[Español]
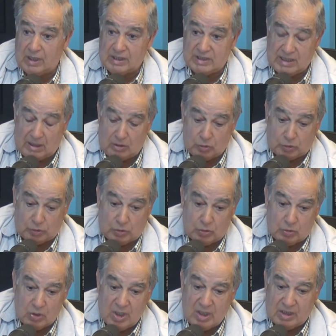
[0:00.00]
hacia el
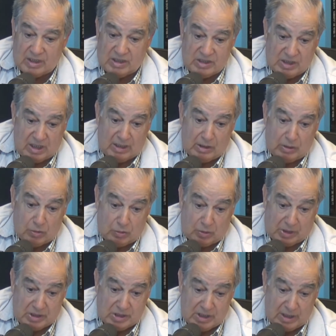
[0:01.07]
otro, creyente o no
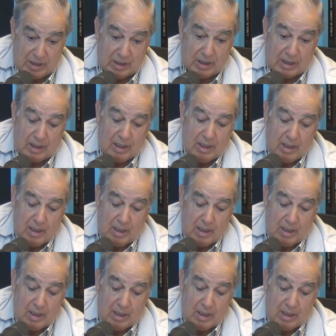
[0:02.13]
creyente.